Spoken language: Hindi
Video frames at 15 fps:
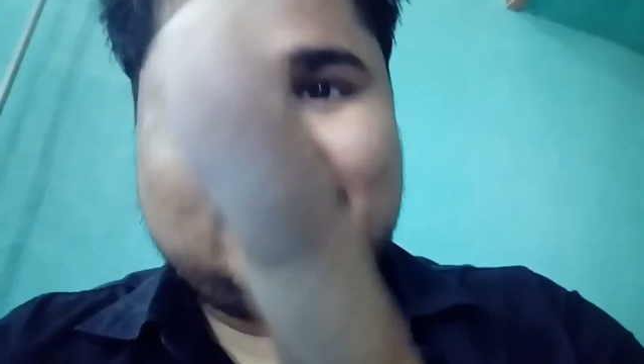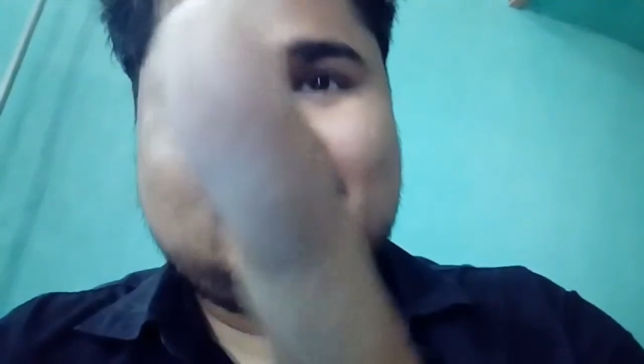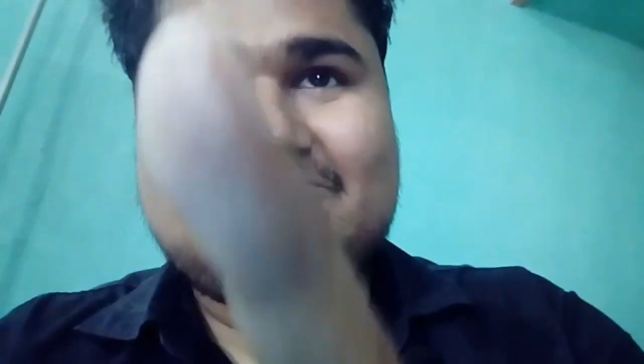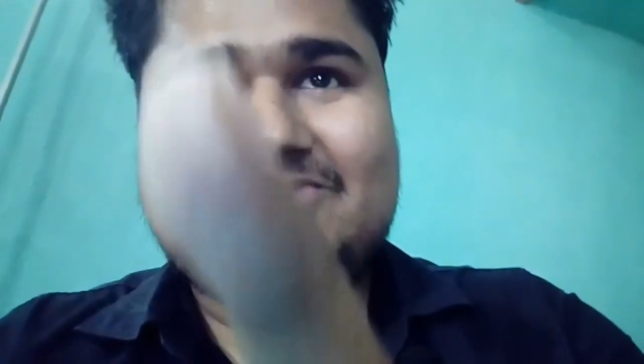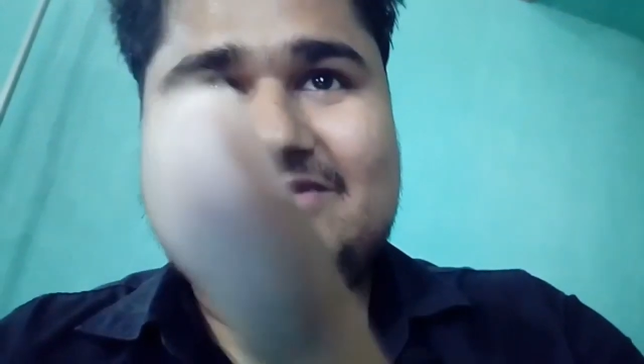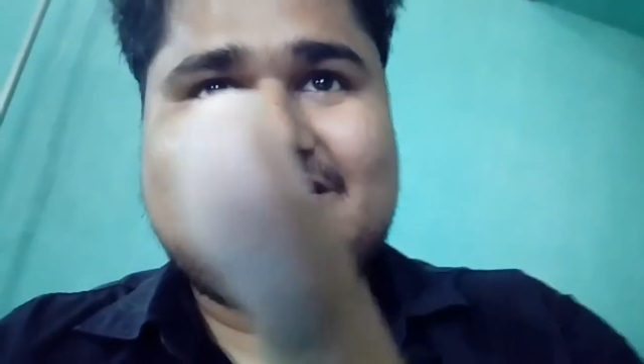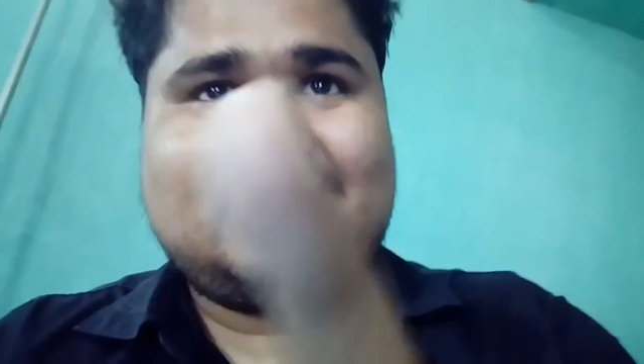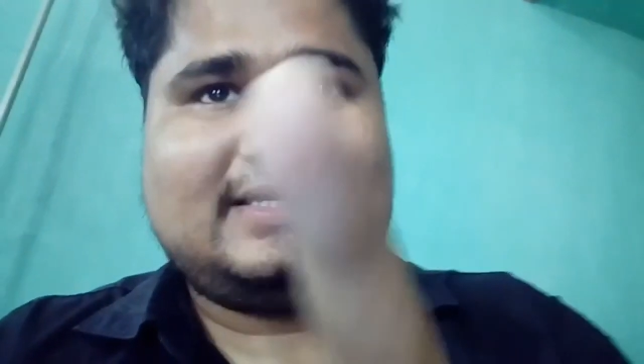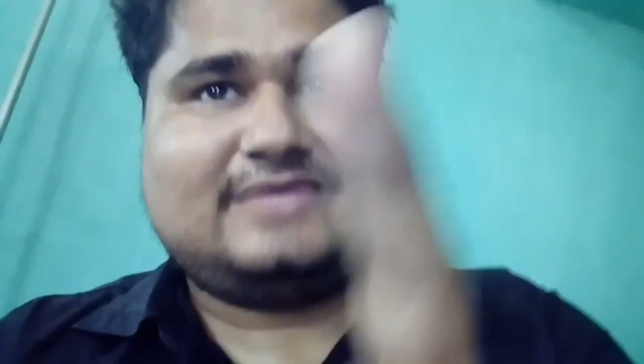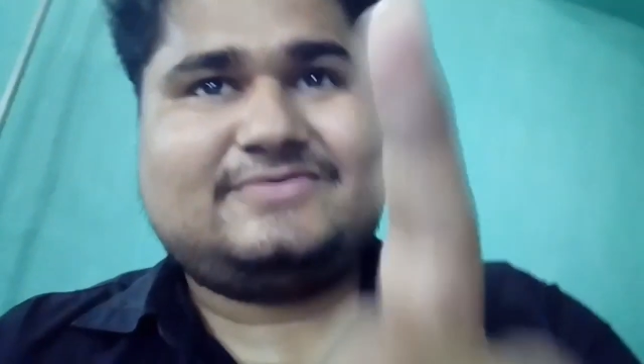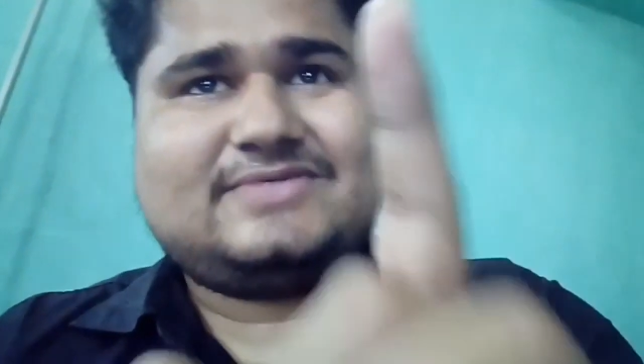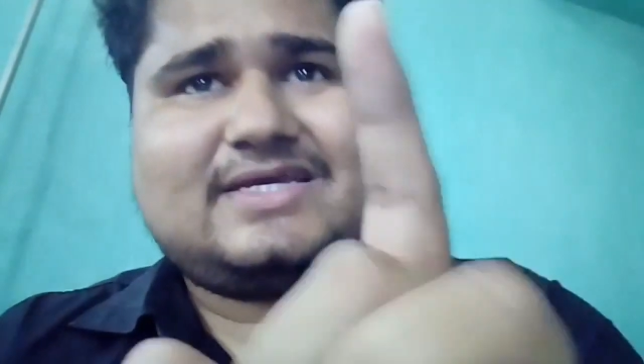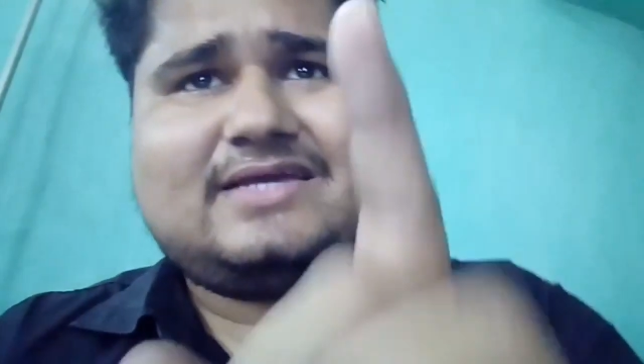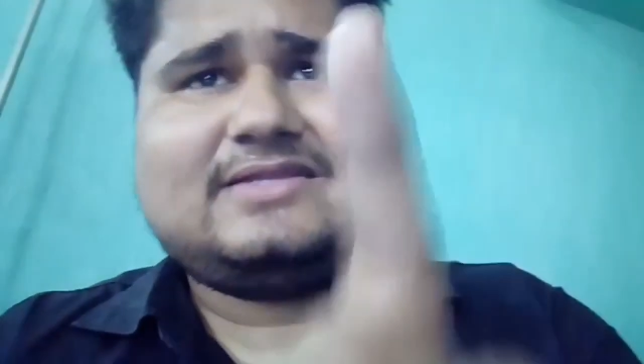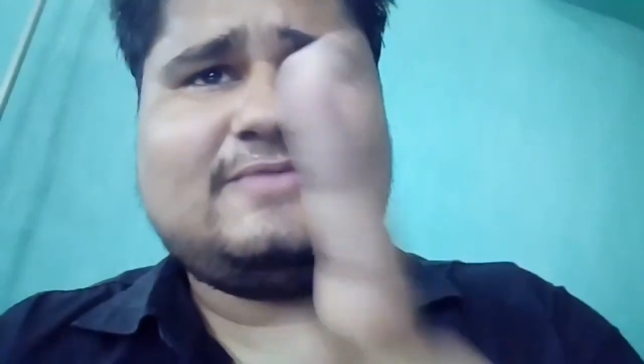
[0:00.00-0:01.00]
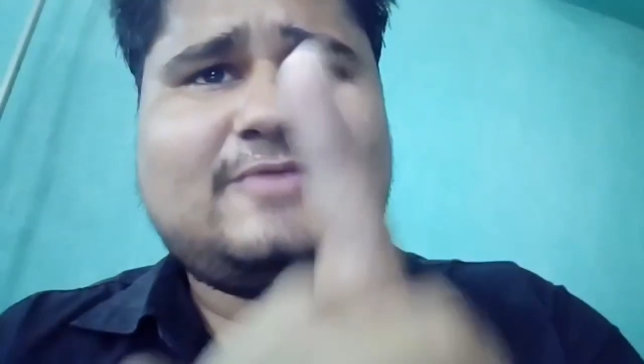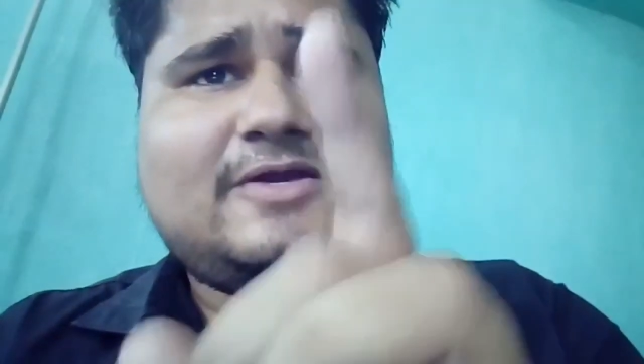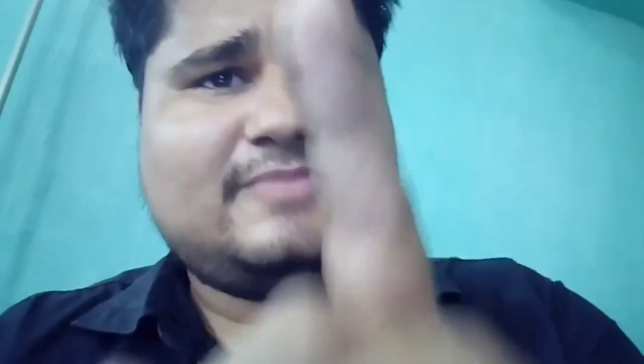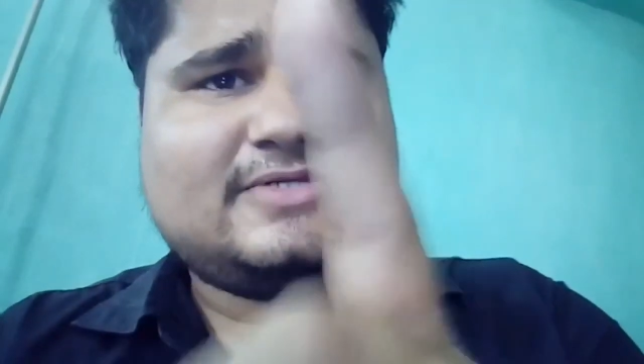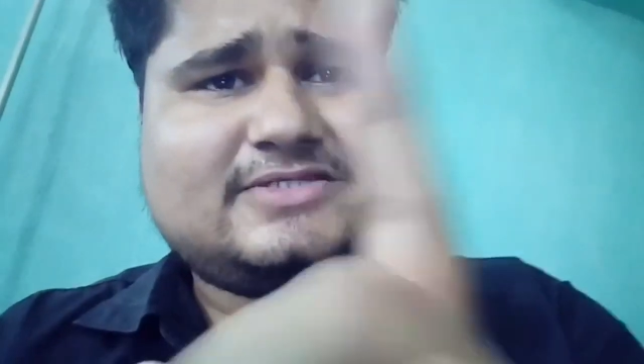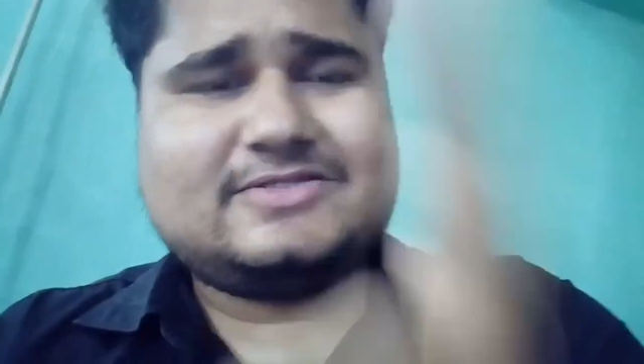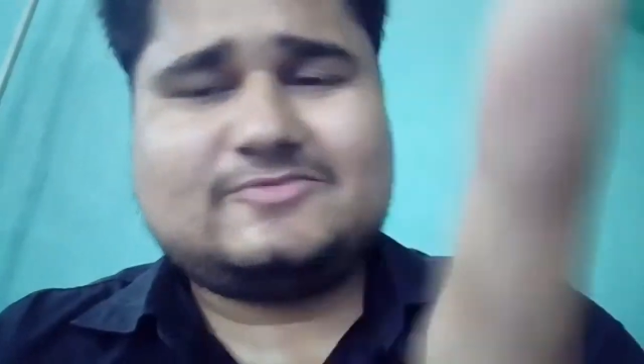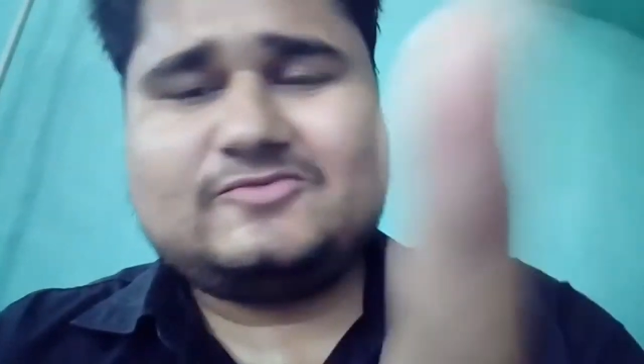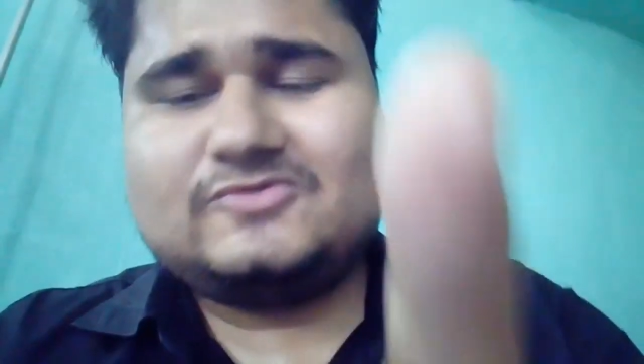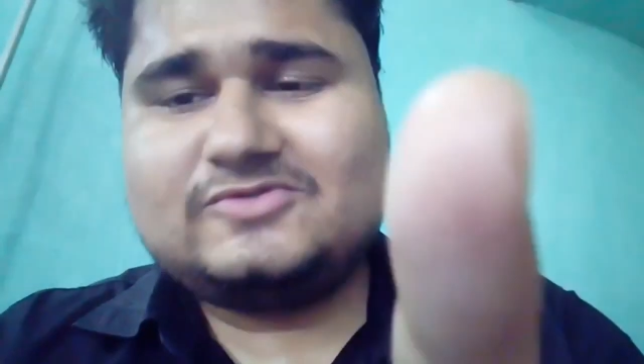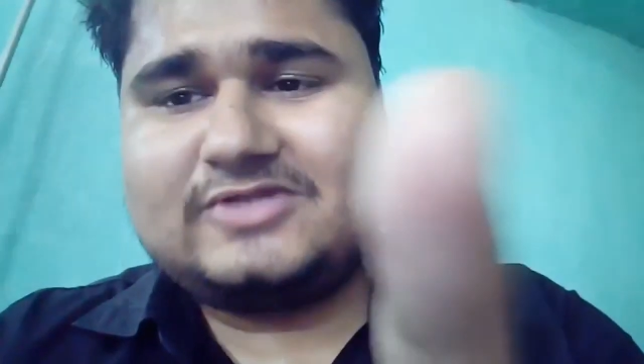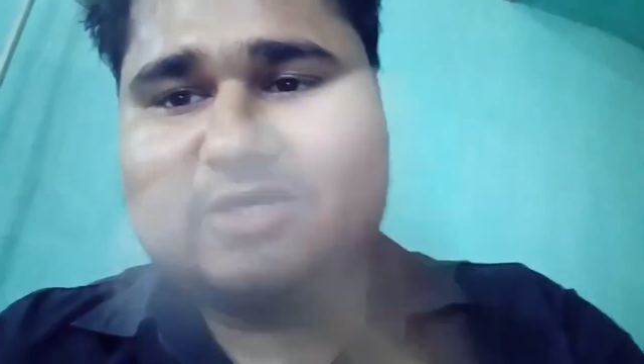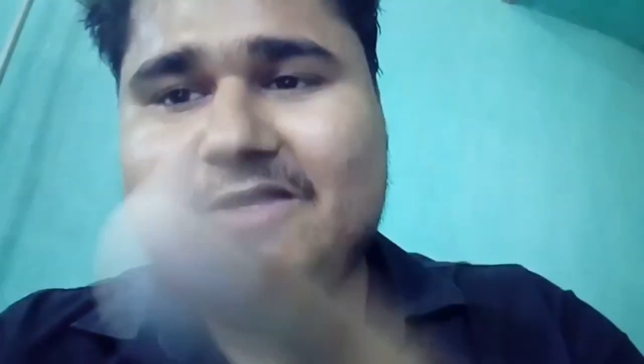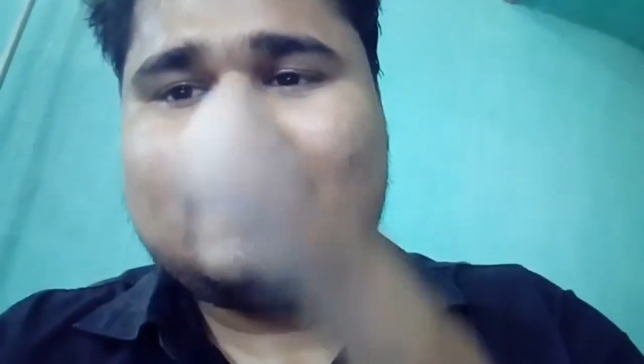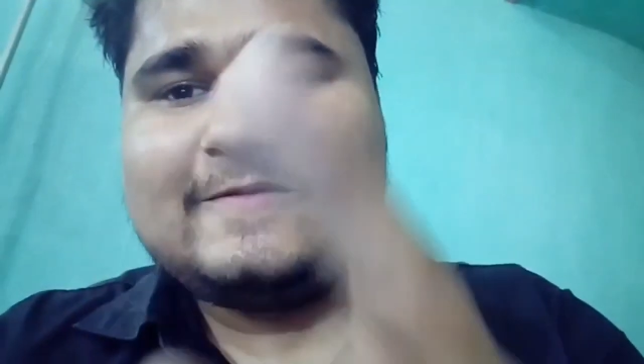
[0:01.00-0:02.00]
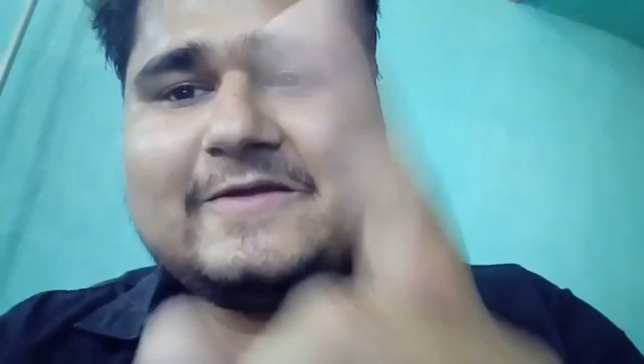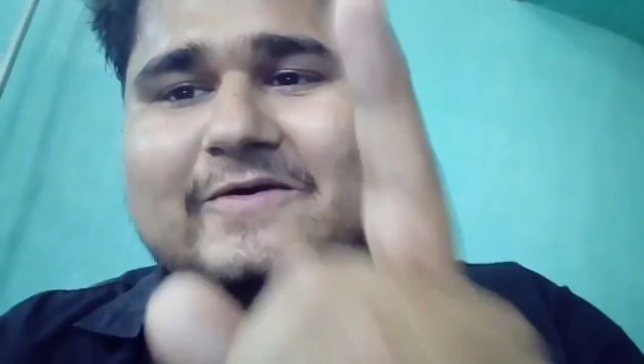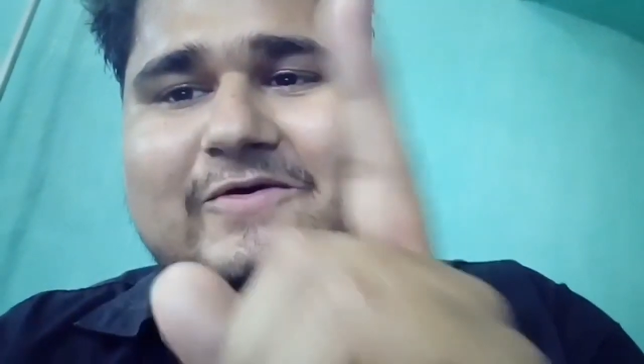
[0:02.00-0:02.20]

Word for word: पूरी होती है उसके बाद हमारे पास सबूत है